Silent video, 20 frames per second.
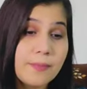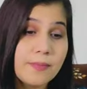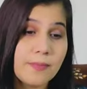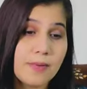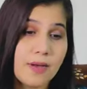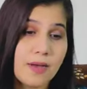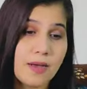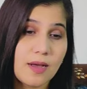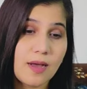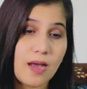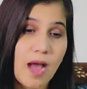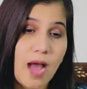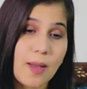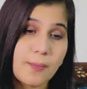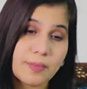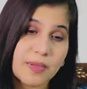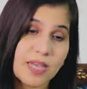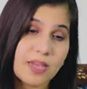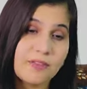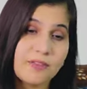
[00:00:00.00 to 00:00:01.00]
मैम
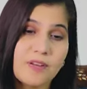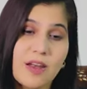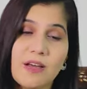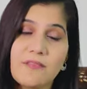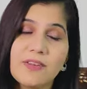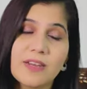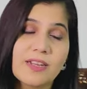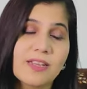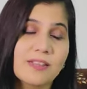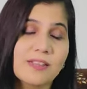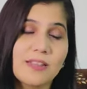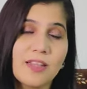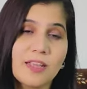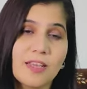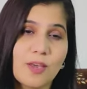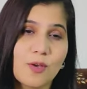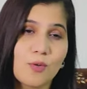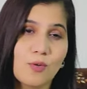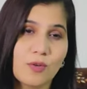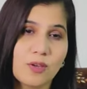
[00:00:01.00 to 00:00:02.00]
आपके फ्लावर
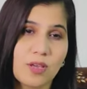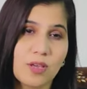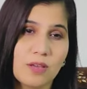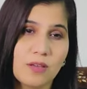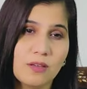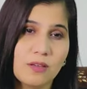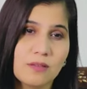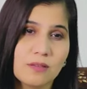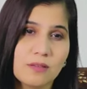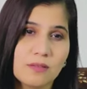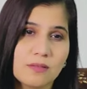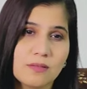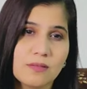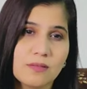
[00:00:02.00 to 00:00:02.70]
कितने के होंगे